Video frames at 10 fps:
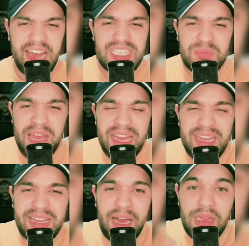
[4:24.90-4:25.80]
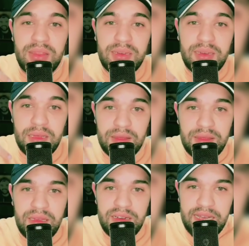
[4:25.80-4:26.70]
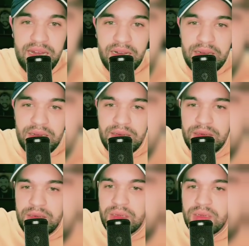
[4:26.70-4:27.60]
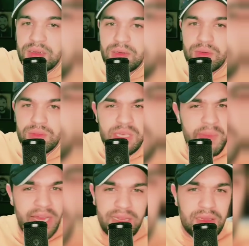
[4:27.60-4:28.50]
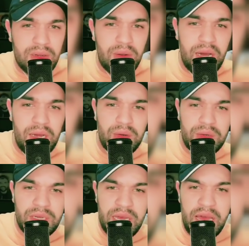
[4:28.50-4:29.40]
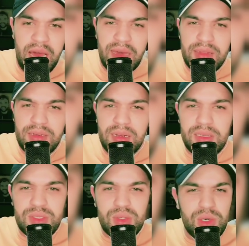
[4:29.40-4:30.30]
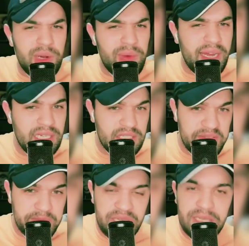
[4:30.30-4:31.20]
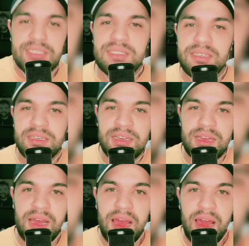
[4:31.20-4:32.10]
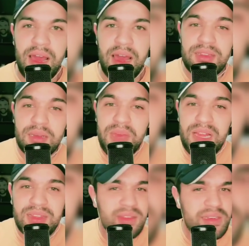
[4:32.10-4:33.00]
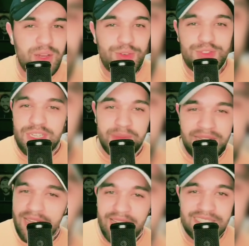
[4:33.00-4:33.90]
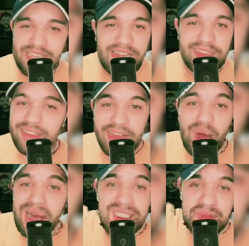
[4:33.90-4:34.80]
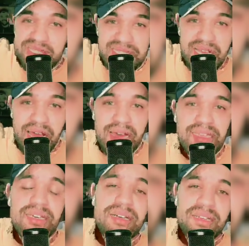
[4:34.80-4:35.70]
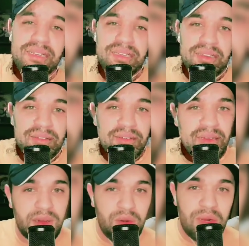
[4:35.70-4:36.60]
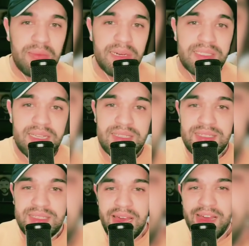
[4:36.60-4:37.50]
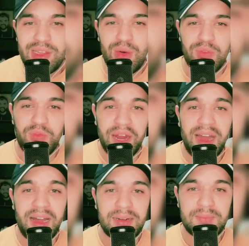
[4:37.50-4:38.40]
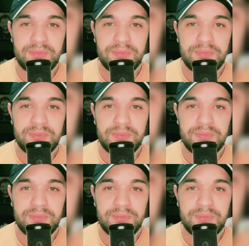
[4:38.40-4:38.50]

تحس بانك عندك الدنيا انت ما عندك والو عندك القصوره وعايش في بيت عندك مال الدنيا وفي جيبك غير 20 درهم وحاس بالسعاده وإلا بغيتي هاد السعاده والفرحه